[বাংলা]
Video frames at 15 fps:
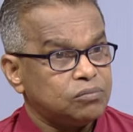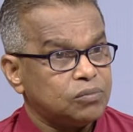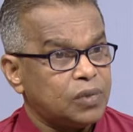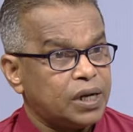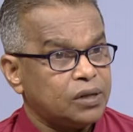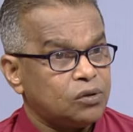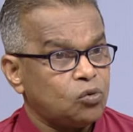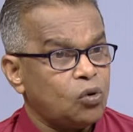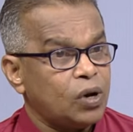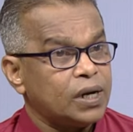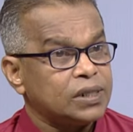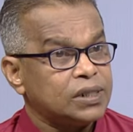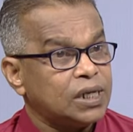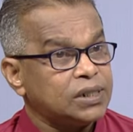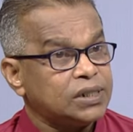মানে তোলার
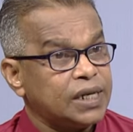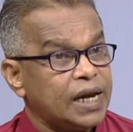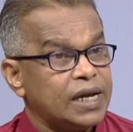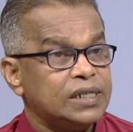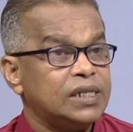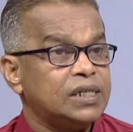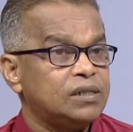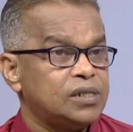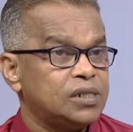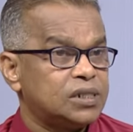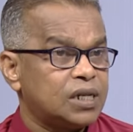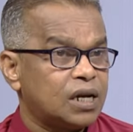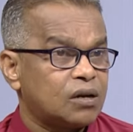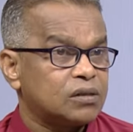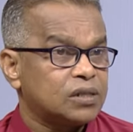জাস্ট এই
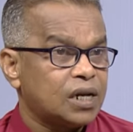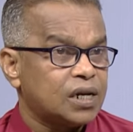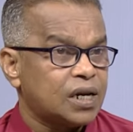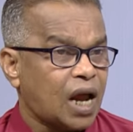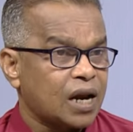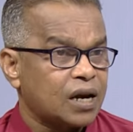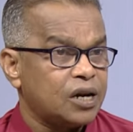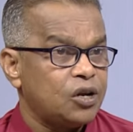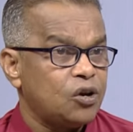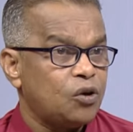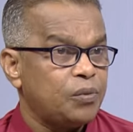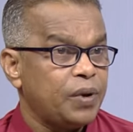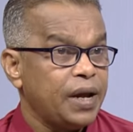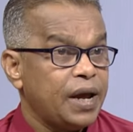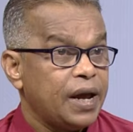জিনিসটা রাখলেই
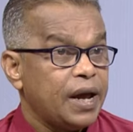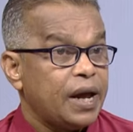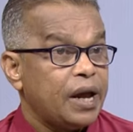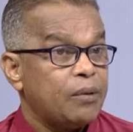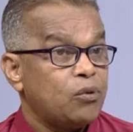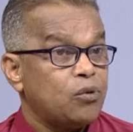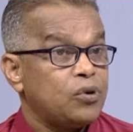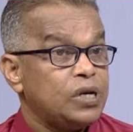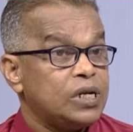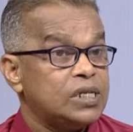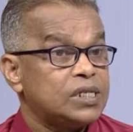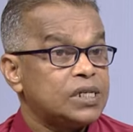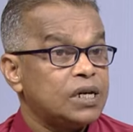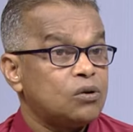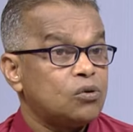হবে এবং রিস্কি